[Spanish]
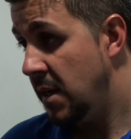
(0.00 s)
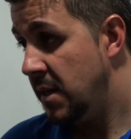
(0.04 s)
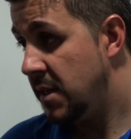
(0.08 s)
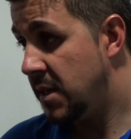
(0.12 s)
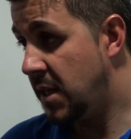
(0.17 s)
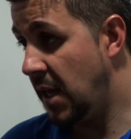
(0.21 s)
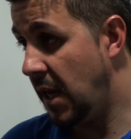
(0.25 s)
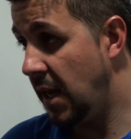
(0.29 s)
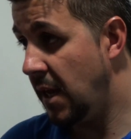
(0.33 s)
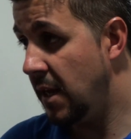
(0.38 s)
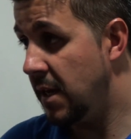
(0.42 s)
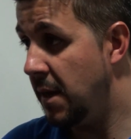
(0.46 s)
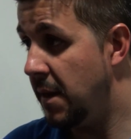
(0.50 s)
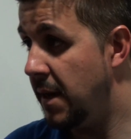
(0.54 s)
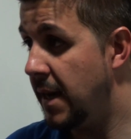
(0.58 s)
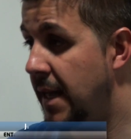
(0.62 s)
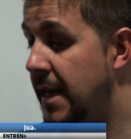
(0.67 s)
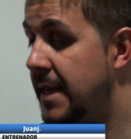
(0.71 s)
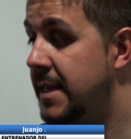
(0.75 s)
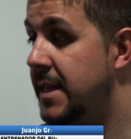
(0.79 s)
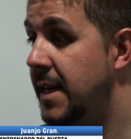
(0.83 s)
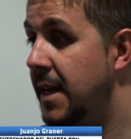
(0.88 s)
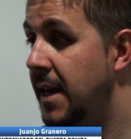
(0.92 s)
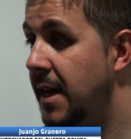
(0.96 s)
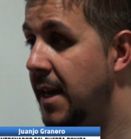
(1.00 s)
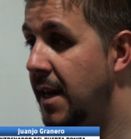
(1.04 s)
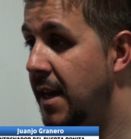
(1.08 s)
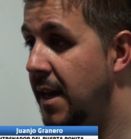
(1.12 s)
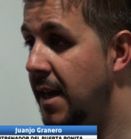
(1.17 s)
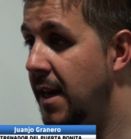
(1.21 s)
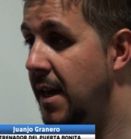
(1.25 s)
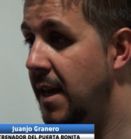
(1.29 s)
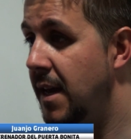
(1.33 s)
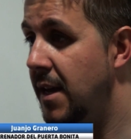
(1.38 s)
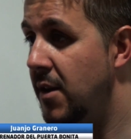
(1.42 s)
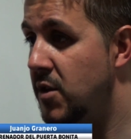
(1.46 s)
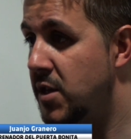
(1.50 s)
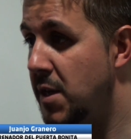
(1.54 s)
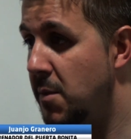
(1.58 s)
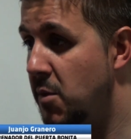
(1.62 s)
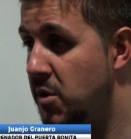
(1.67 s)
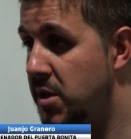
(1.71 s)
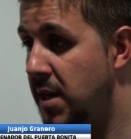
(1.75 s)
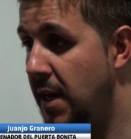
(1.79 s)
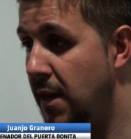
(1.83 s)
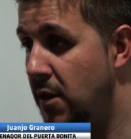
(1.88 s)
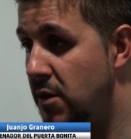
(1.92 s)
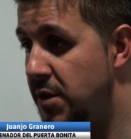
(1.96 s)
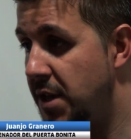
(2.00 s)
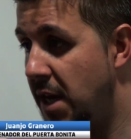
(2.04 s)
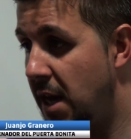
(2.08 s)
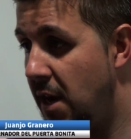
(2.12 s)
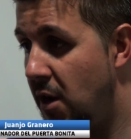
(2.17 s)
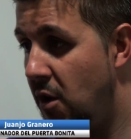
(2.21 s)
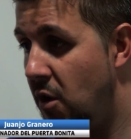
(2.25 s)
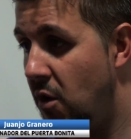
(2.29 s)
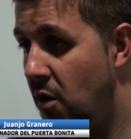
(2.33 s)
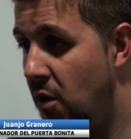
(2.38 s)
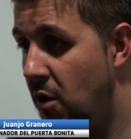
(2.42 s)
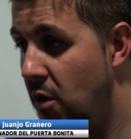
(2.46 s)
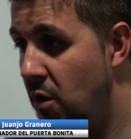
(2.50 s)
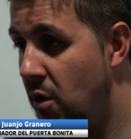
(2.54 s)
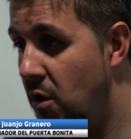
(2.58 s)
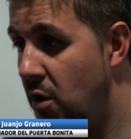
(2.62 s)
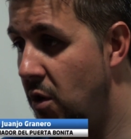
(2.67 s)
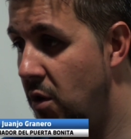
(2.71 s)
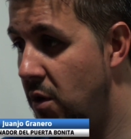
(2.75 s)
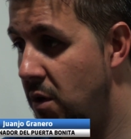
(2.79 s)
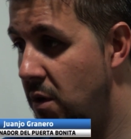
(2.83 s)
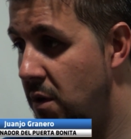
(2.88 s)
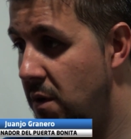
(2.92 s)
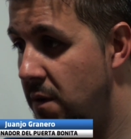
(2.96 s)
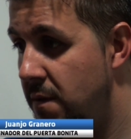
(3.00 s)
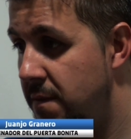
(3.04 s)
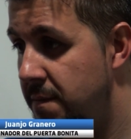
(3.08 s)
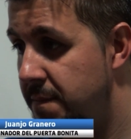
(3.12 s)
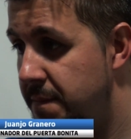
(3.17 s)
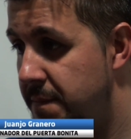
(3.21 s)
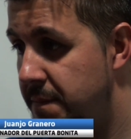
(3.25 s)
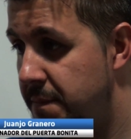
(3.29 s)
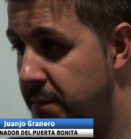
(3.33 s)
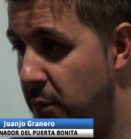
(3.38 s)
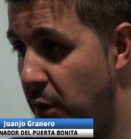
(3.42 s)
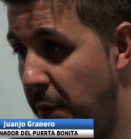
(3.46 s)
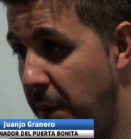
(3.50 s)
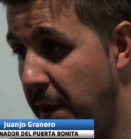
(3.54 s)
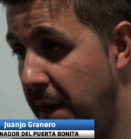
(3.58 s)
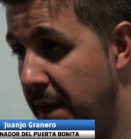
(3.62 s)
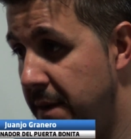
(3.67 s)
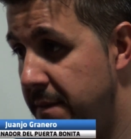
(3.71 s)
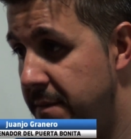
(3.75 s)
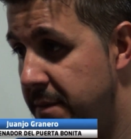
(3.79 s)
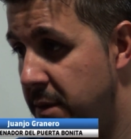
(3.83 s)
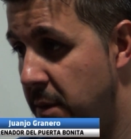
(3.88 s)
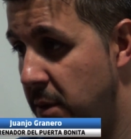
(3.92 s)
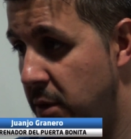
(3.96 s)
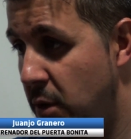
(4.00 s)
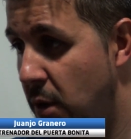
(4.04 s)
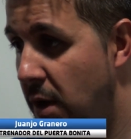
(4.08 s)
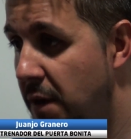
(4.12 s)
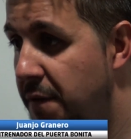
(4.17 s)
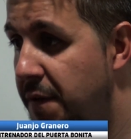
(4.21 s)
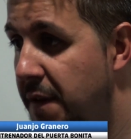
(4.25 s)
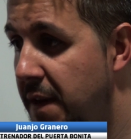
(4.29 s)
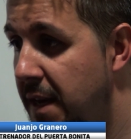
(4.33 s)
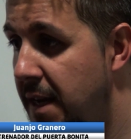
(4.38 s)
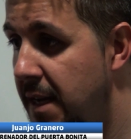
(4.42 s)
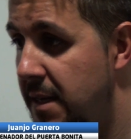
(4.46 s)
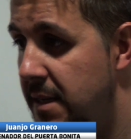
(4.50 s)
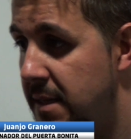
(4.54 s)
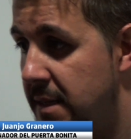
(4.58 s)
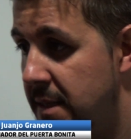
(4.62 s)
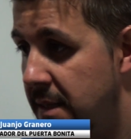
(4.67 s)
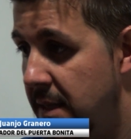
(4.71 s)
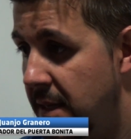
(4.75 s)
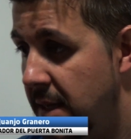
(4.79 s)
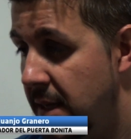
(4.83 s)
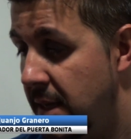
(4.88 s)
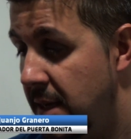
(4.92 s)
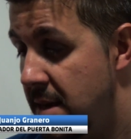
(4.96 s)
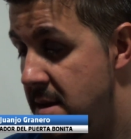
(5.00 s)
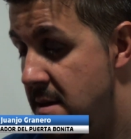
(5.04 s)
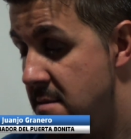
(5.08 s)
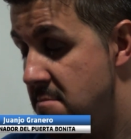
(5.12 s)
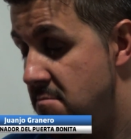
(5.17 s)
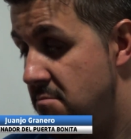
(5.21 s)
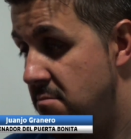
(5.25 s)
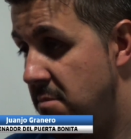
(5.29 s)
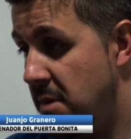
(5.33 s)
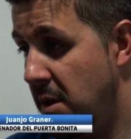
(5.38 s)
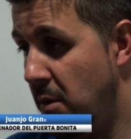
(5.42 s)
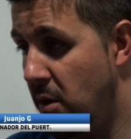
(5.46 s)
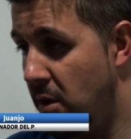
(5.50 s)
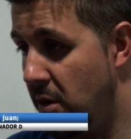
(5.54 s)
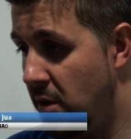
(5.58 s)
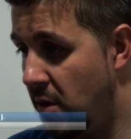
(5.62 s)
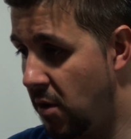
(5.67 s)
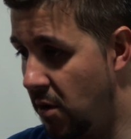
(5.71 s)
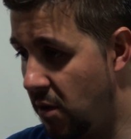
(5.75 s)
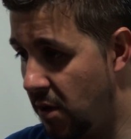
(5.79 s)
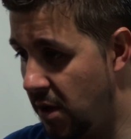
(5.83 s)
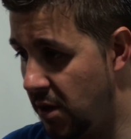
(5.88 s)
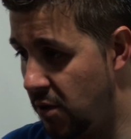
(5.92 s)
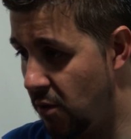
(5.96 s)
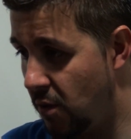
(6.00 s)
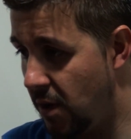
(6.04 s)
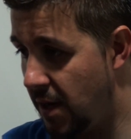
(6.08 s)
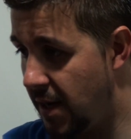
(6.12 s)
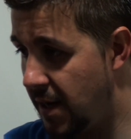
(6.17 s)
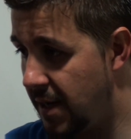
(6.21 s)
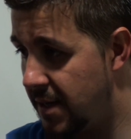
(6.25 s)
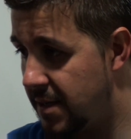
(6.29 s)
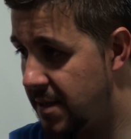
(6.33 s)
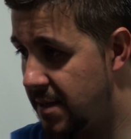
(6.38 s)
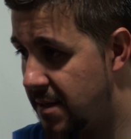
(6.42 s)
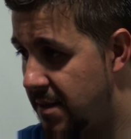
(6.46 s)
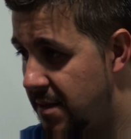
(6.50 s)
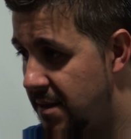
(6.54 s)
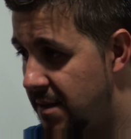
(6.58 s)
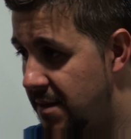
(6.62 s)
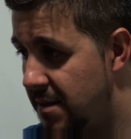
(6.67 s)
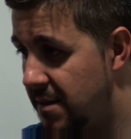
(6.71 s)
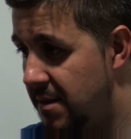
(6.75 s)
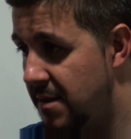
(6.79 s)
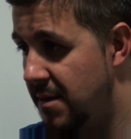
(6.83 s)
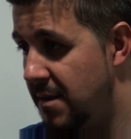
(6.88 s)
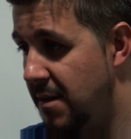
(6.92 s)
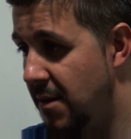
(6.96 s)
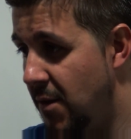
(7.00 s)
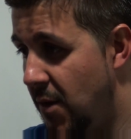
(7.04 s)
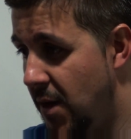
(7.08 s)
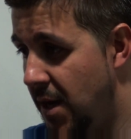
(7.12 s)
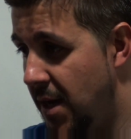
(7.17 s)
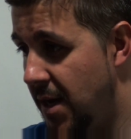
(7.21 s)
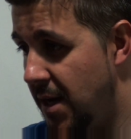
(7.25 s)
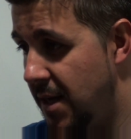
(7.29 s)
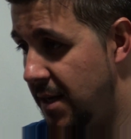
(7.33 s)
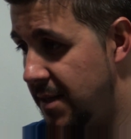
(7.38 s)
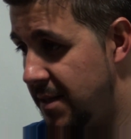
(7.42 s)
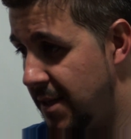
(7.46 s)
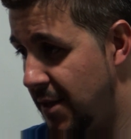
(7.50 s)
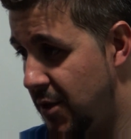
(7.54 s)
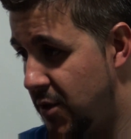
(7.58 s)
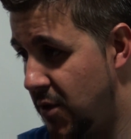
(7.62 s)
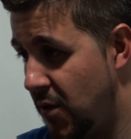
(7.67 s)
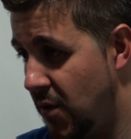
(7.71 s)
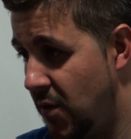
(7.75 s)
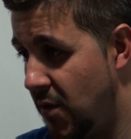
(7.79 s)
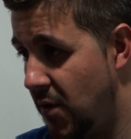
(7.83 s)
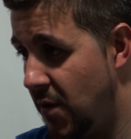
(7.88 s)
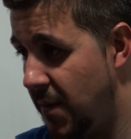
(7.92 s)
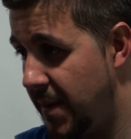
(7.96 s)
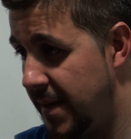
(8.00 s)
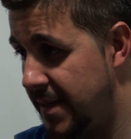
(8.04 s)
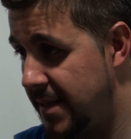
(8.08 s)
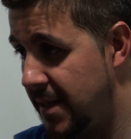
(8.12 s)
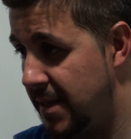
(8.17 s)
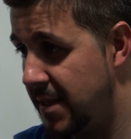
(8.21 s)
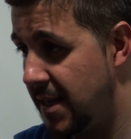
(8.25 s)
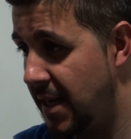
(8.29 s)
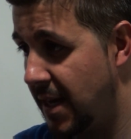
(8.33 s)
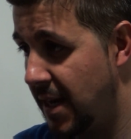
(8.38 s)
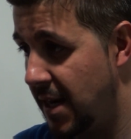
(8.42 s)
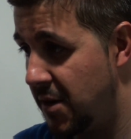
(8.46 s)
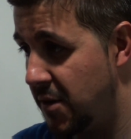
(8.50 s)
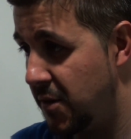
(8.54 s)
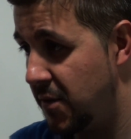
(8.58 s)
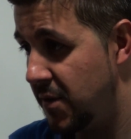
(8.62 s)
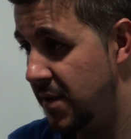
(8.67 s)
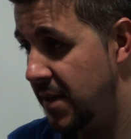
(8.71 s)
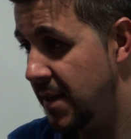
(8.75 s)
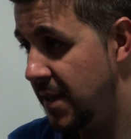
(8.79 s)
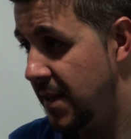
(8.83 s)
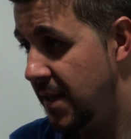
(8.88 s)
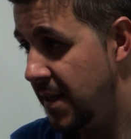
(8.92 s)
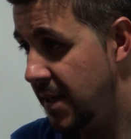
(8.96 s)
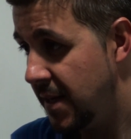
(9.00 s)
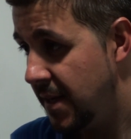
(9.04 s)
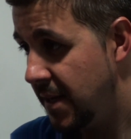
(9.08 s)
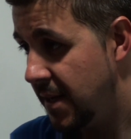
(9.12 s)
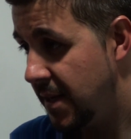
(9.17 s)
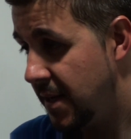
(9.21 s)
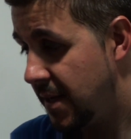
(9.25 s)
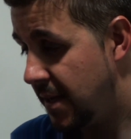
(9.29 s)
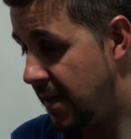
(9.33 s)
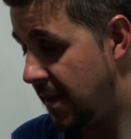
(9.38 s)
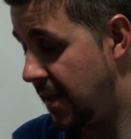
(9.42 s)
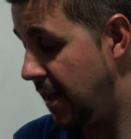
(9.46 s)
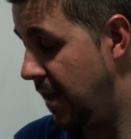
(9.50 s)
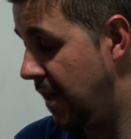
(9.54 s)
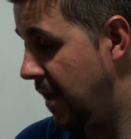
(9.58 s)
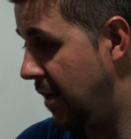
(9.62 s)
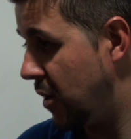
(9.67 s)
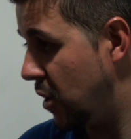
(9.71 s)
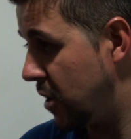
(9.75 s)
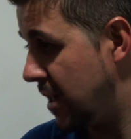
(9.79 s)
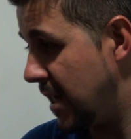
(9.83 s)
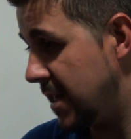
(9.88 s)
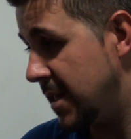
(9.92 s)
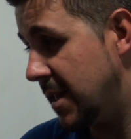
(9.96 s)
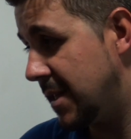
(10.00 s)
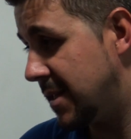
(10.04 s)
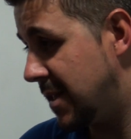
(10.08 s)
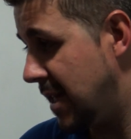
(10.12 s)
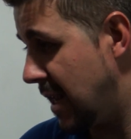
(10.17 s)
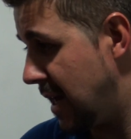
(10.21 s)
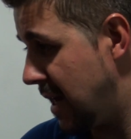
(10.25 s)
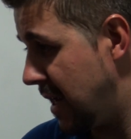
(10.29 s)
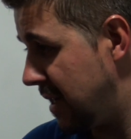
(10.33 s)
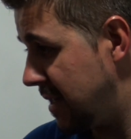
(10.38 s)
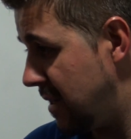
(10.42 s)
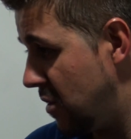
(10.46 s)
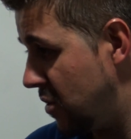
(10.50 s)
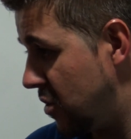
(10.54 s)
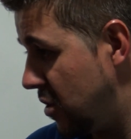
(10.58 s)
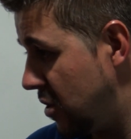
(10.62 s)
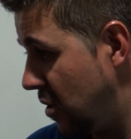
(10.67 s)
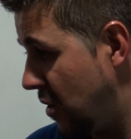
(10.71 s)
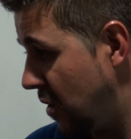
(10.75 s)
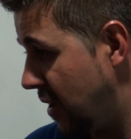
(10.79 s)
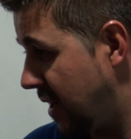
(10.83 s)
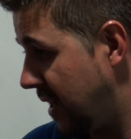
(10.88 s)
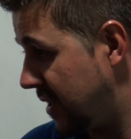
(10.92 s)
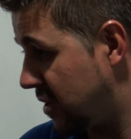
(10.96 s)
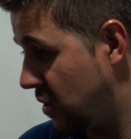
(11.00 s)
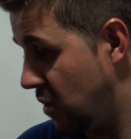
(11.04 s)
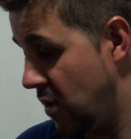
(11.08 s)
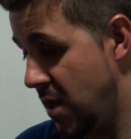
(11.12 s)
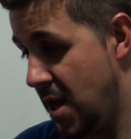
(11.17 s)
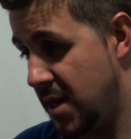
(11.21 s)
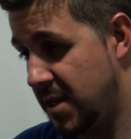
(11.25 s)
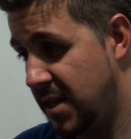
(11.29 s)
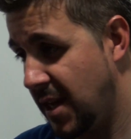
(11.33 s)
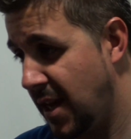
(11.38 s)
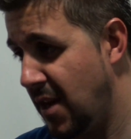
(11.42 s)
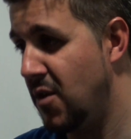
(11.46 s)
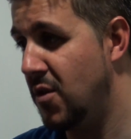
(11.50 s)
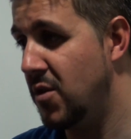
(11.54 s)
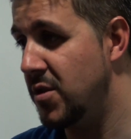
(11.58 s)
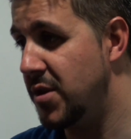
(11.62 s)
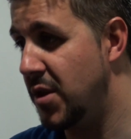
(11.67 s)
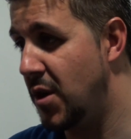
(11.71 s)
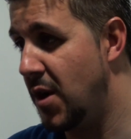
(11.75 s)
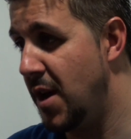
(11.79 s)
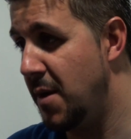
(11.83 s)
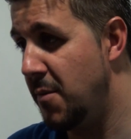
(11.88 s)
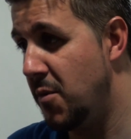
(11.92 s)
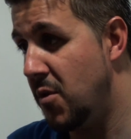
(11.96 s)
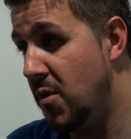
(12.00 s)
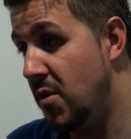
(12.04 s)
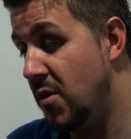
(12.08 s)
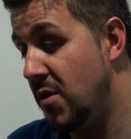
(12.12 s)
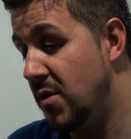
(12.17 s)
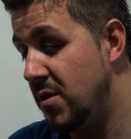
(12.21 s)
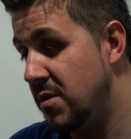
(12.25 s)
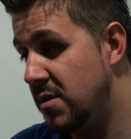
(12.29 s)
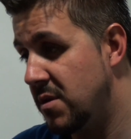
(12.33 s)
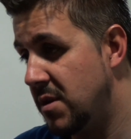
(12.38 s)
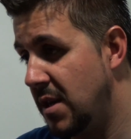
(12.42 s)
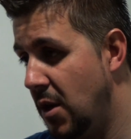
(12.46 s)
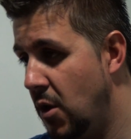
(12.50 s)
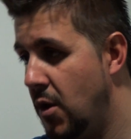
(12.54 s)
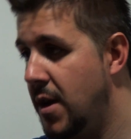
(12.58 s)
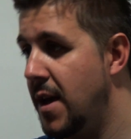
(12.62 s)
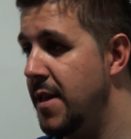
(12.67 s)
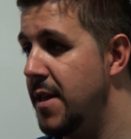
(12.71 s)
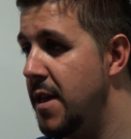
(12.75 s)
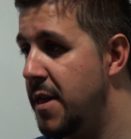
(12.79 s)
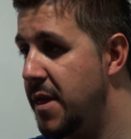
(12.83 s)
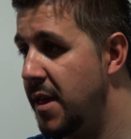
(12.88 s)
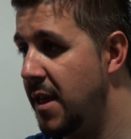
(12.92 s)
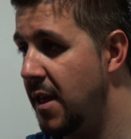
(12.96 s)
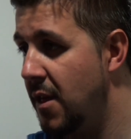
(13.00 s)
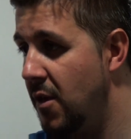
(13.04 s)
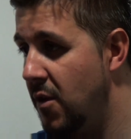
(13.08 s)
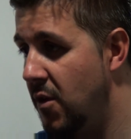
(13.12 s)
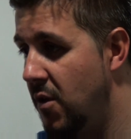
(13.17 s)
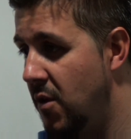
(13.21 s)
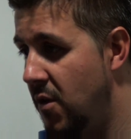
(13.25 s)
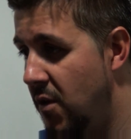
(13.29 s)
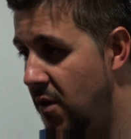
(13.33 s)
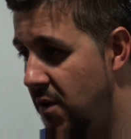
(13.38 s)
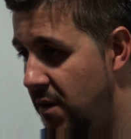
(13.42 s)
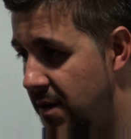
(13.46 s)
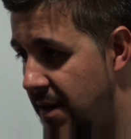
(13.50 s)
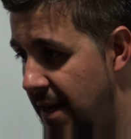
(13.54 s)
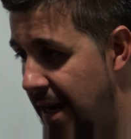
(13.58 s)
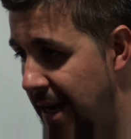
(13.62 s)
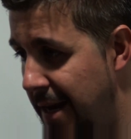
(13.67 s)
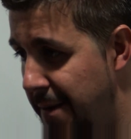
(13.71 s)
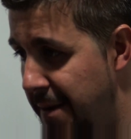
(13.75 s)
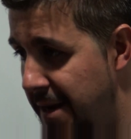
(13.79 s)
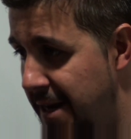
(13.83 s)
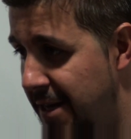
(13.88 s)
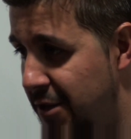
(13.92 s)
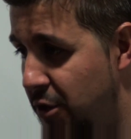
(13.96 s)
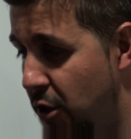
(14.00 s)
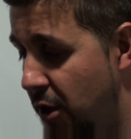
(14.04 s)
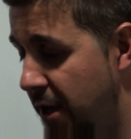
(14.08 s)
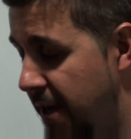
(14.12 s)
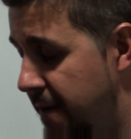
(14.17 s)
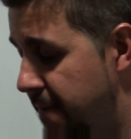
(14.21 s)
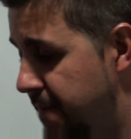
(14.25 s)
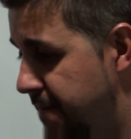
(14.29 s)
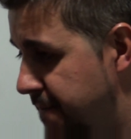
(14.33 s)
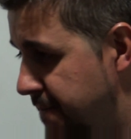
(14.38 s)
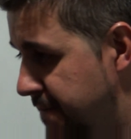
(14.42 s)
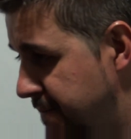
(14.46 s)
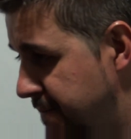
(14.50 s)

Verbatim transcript: Sí, la verdad es que nos hemos encontrado muy bien, sobre todo al final. Y bueno, yo creo que tú lo has, lo has dicho bastante claro. Eh, cosas externas a nosotros, que eso ya sí que no controlamos, es lo que han decidido la eliminatoria.